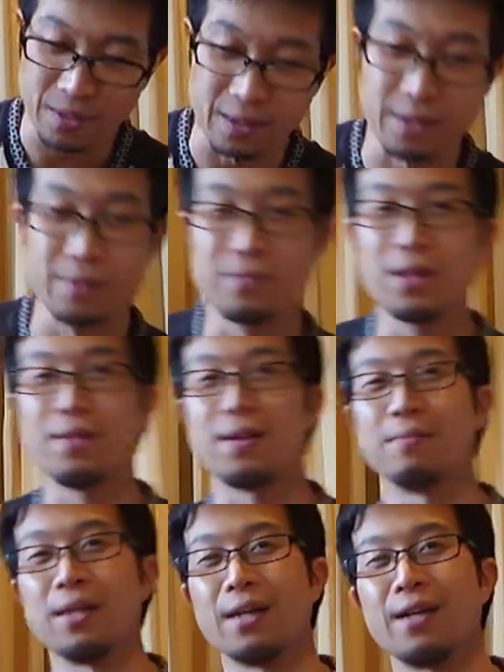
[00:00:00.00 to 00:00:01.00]
はい、では
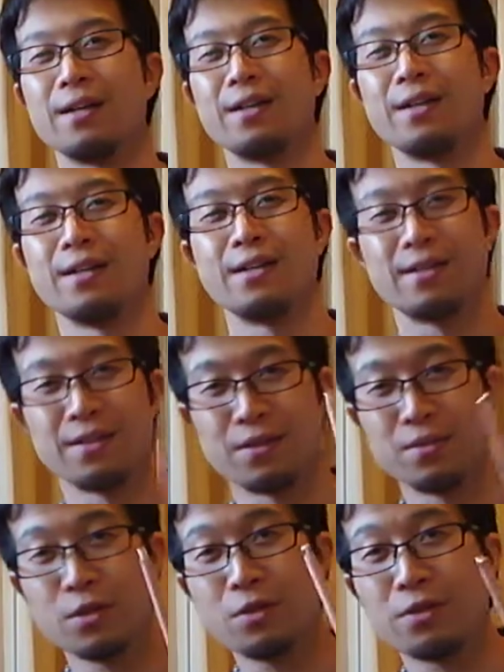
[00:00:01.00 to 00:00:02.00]
また
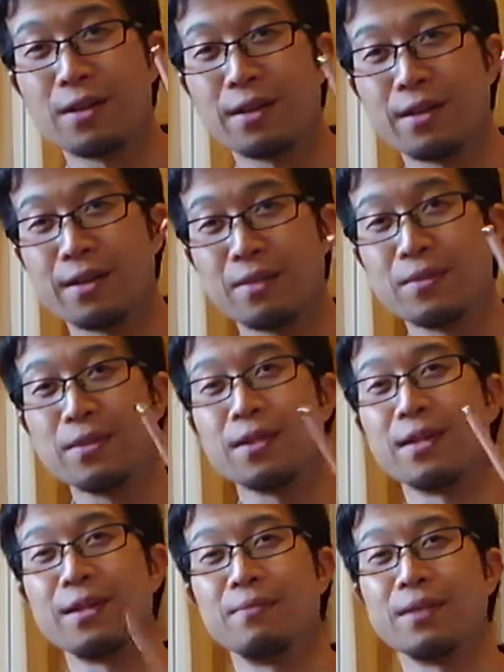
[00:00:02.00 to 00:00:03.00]
面白いのありました
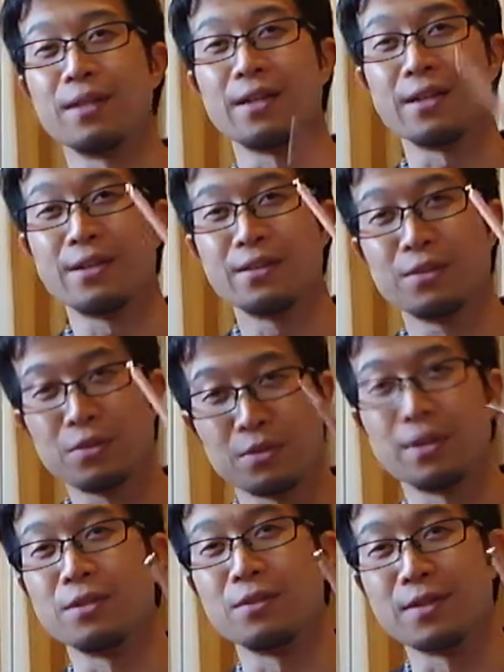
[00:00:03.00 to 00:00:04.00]
らまた紹
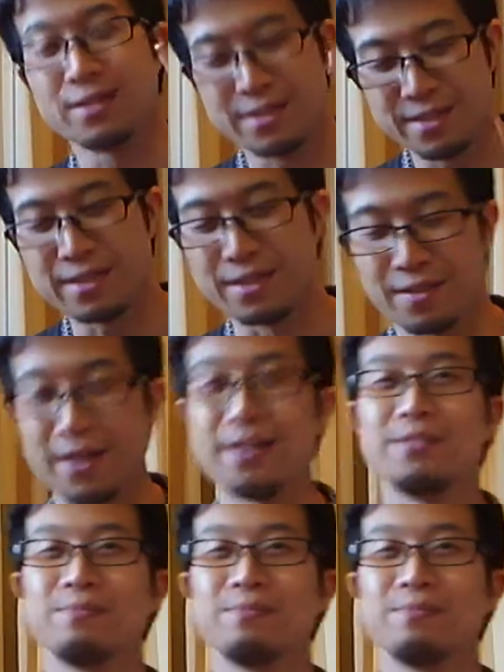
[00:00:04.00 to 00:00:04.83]
介します。では。